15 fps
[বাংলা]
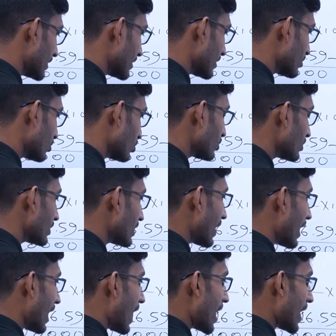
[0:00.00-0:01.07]
গুণ
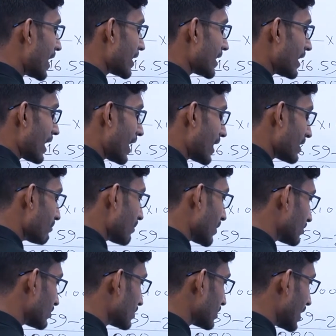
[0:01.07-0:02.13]
আই আয়ের মান
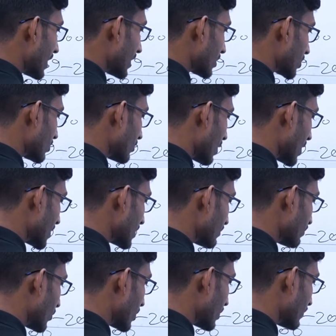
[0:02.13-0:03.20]
হচ্ছে একশো আশি
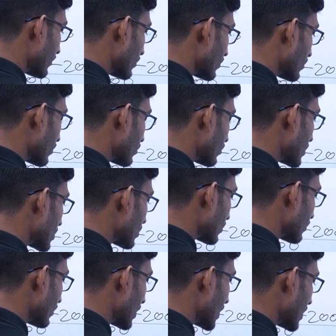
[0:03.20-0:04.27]
পয়েন্ট ফোর টু
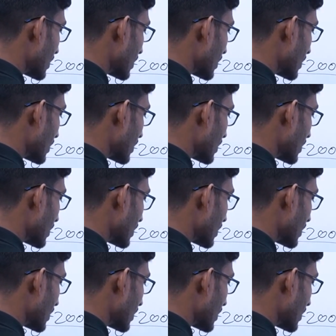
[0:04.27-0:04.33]
স্কোয়ার